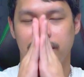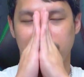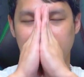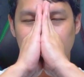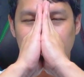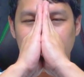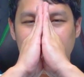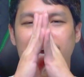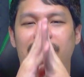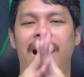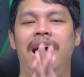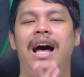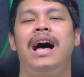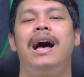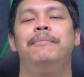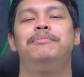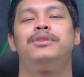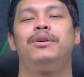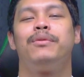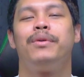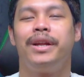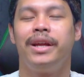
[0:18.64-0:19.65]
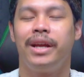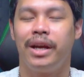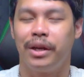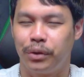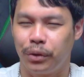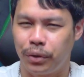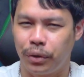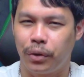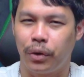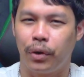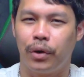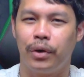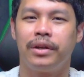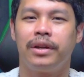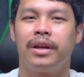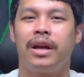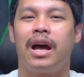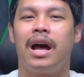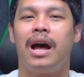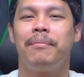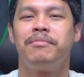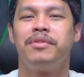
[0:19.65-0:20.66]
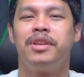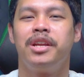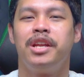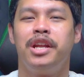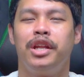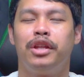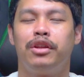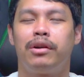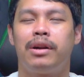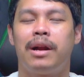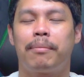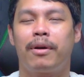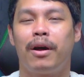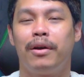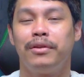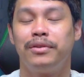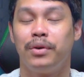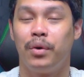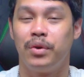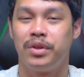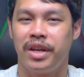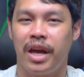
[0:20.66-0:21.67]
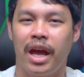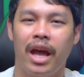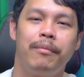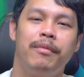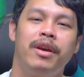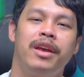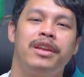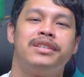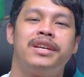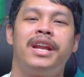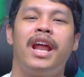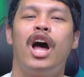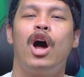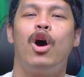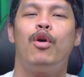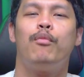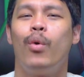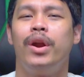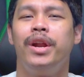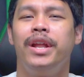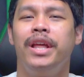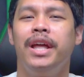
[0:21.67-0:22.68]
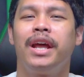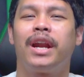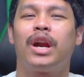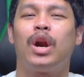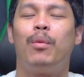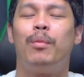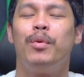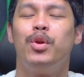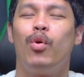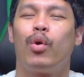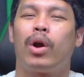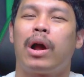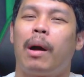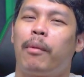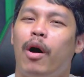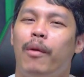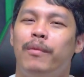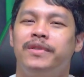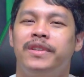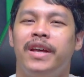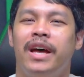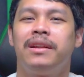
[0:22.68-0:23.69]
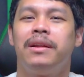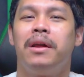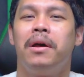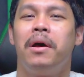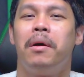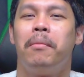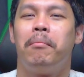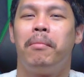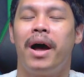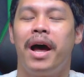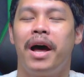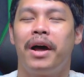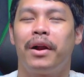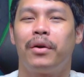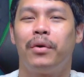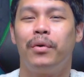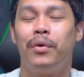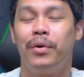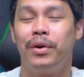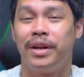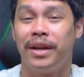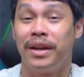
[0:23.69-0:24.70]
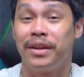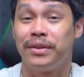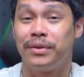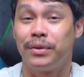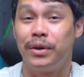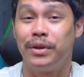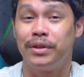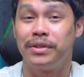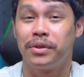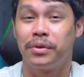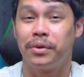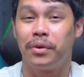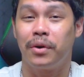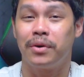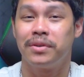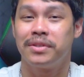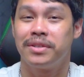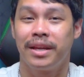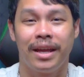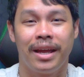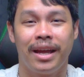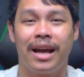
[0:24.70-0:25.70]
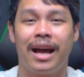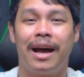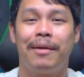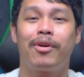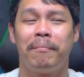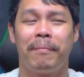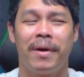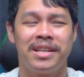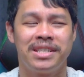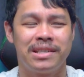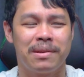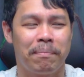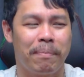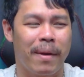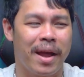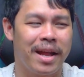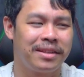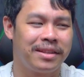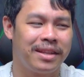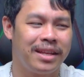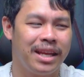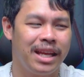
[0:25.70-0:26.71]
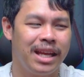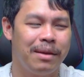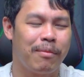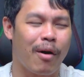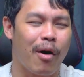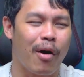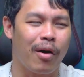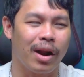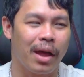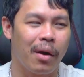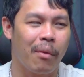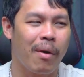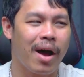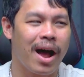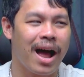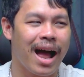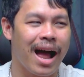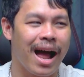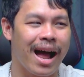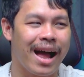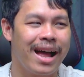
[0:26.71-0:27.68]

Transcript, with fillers: สวัสดีครับ สวัสดีทุกทุกคนครับ ยินดีต้อนรับเข้าสู่ JAB Channel วันนี้เรามาอยู่กับคอมเซตมารุ10064ครับเป็นสเปคที่บอกเลยว่า